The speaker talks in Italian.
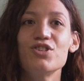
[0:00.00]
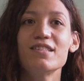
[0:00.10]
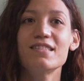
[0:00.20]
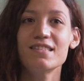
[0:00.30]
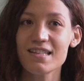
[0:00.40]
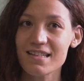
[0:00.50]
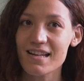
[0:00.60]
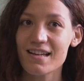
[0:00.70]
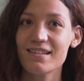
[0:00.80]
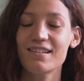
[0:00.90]

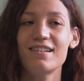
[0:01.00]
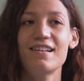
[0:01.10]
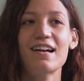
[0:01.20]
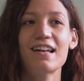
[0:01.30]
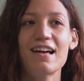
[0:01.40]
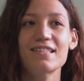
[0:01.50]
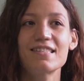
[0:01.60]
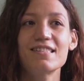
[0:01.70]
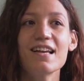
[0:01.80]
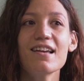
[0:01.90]
gestire la
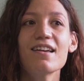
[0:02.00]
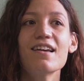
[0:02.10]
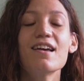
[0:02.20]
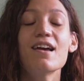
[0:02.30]
classe